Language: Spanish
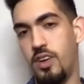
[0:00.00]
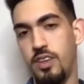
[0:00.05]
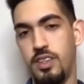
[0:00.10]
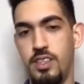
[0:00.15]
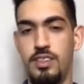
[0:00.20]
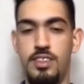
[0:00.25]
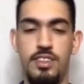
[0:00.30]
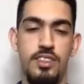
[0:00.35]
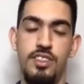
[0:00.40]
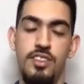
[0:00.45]
Y
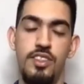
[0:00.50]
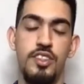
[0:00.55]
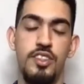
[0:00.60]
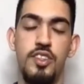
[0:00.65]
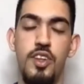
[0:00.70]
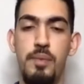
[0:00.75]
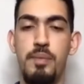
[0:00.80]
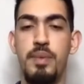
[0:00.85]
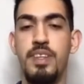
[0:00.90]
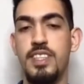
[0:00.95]
no
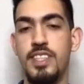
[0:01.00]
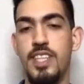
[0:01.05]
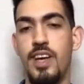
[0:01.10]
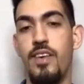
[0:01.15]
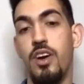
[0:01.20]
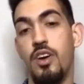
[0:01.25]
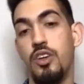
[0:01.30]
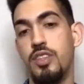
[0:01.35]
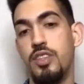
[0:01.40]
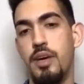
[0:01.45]
solamente saber
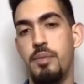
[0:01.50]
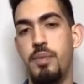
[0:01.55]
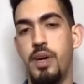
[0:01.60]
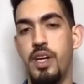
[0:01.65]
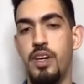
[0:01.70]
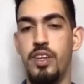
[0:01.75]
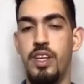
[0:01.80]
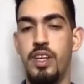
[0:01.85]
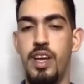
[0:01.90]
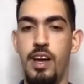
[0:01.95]
cortar pelo
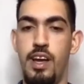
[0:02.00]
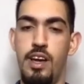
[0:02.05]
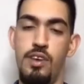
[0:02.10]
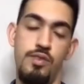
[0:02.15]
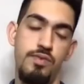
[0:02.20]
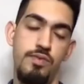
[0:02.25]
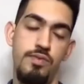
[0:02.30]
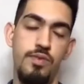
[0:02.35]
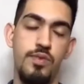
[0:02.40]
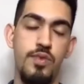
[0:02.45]
y ya, es
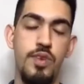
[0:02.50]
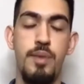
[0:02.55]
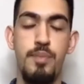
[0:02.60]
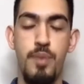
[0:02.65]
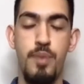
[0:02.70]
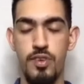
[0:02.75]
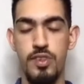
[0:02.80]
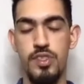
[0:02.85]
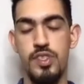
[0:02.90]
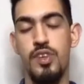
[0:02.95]
una
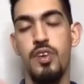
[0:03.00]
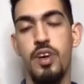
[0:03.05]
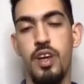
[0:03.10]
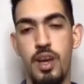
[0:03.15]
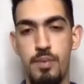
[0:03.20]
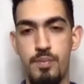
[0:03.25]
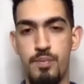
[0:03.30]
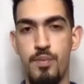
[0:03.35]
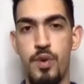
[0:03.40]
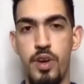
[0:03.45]
profesión que
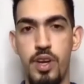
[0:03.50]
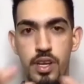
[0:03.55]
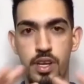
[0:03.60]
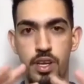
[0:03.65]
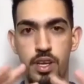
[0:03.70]
es muy...